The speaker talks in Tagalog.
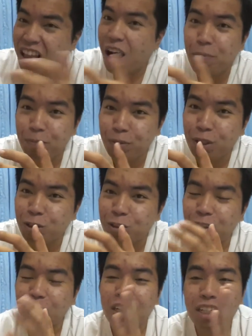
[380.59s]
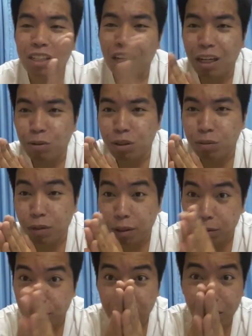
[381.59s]
upload anyways
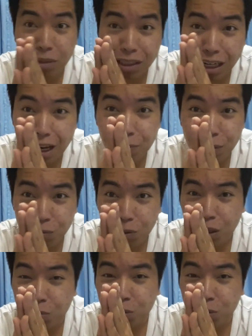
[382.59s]
maraming maraming salamat mga